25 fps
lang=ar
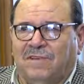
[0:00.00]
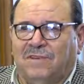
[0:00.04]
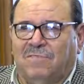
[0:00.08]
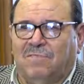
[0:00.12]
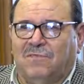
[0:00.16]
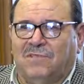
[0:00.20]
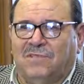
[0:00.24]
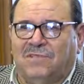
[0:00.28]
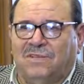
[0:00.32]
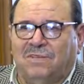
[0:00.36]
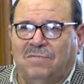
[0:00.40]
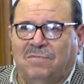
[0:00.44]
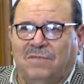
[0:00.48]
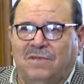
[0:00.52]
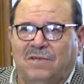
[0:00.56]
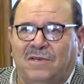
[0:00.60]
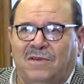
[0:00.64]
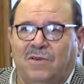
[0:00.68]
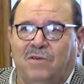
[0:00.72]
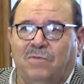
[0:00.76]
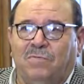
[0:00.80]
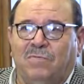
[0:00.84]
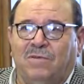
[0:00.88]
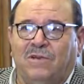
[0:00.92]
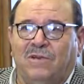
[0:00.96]
المسلمين
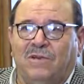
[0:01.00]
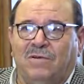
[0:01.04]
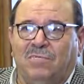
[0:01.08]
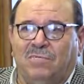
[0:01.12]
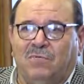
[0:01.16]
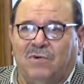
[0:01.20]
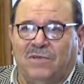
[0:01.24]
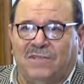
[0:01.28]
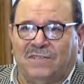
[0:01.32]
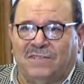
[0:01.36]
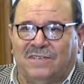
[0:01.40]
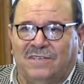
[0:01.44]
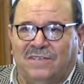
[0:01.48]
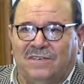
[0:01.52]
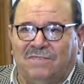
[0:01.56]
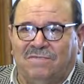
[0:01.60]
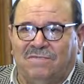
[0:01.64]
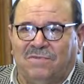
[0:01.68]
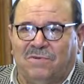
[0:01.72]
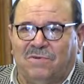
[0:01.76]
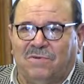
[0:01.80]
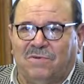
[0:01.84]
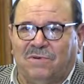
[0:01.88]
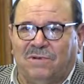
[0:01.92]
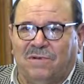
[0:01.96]
أو من المواطنين
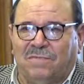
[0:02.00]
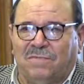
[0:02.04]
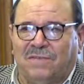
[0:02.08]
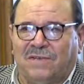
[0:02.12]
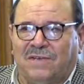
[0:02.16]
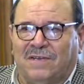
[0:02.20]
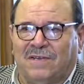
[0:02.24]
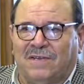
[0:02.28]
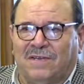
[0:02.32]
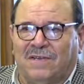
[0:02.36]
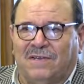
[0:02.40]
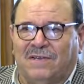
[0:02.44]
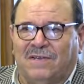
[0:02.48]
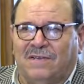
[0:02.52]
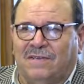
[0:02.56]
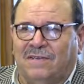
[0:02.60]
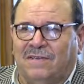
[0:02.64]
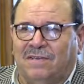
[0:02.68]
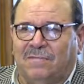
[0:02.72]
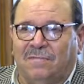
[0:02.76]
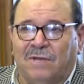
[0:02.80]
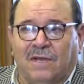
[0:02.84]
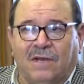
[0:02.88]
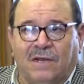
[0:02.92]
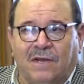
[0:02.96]
في كل مكان
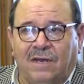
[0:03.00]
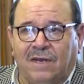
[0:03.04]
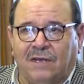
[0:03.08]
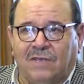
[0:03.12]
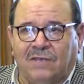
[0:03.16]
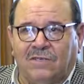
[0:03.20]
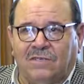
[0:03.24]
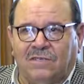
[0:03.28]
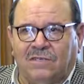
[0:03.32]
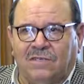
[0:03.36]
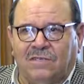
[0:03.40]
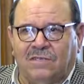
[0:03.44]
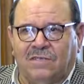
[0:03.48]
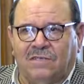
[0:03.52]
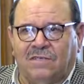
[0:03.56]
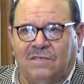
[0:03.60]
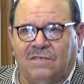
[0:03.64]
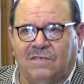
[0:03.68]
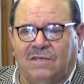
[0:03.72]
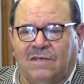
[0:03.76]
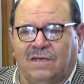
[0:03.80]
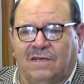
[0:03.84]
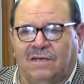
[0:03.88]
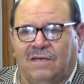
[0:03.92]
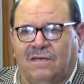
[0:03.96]
بقلق
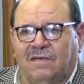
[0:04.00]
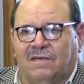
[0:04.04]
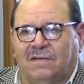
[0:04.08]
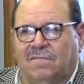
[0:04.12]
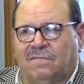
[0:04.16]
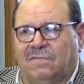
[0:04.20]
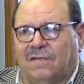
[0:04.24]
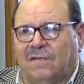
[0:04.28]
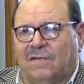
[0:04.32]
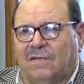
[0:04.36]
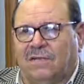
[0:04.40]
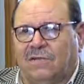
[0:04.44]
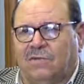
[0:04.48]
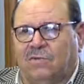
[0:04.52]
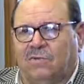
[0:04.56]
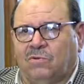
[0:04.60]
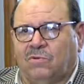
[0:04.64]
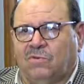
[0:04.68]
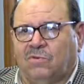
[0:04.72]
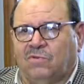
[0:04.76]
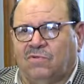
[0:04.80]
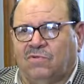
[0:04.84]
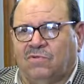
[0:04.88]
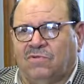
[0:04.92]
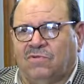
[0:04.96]
شديد يعني ما
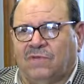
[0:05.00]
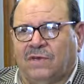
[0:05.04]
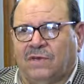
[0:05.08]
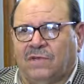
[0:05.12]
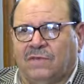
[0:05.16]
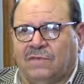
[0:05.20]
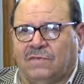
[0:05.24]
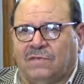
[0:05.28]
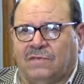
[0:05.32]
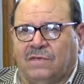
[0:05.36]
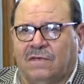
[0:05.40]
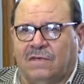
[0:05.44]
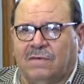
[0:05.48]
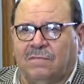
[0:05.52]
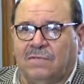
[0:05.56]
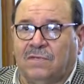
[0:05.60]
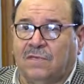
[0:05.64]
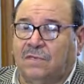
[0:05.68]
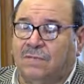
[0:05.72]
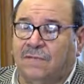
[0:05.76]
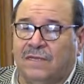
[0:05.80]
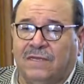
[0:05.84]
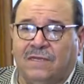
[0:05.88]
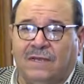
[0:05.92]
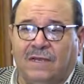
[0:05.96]
يحدث في فرنسا
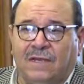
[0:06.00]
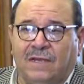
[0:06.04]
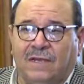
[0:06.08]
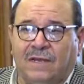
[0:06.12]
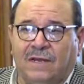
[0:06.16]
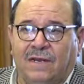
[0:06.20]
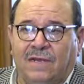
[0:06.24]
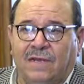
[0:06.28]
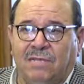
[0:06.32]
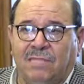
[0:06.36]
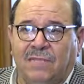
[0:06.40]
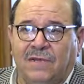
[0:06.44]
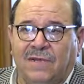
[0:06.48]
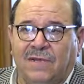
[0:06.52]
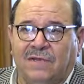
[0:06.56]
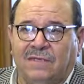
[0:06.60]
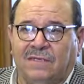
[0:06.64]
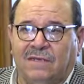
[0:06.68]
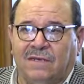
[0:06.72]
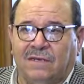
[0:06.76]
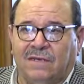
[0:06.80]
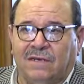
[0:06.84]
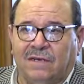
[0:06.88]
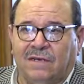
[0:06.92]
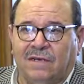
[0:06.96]
بطبيعة الحال
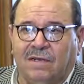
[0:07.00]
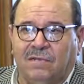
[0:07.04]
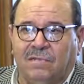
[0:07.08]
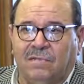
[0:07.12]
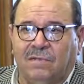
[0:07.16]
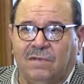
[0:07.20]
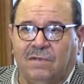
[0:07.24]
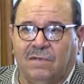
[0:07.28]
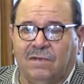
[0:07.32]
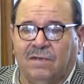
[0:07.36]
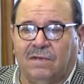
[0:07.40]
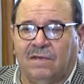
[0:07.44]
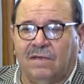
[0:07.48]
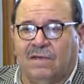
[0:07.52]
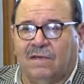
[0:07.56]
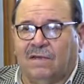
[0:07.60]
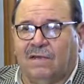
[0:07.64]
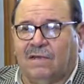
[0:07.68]
العمليات الإرهابية